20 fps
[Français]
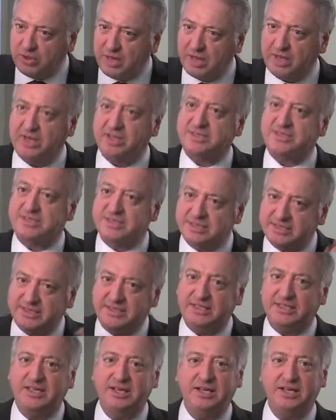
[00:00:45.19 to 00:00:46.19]
alors c'est ce
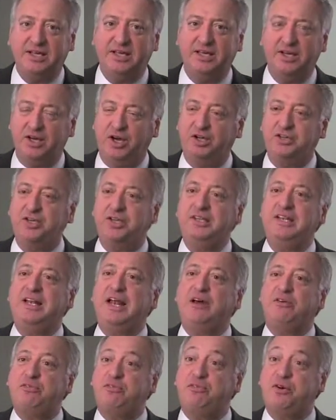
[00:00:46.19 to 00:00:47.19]
qui a donné
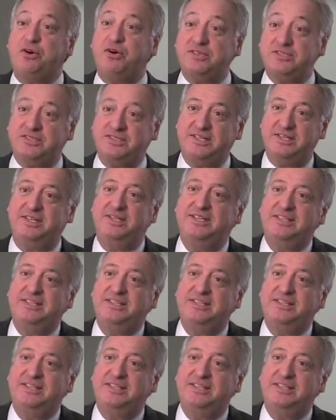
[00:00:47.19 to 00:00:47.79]
la force